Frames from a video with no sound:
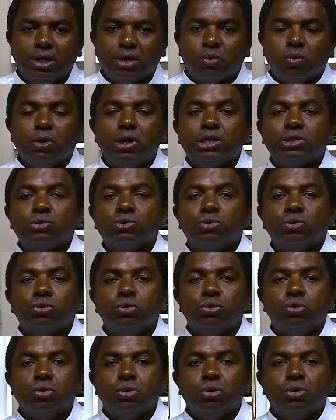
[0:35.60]

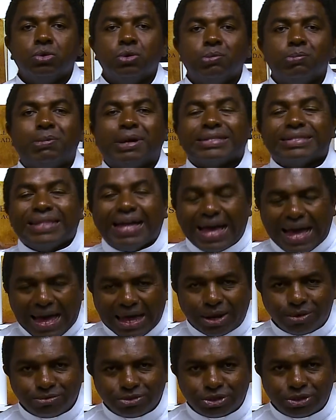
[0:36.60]
Quando
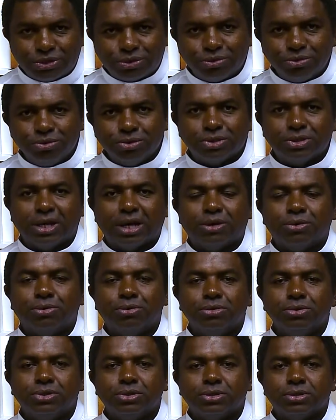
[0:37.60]
mataram Jesus na
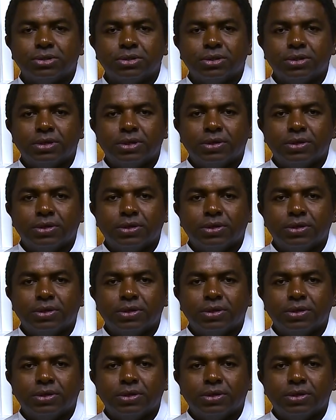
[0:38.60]
cruz,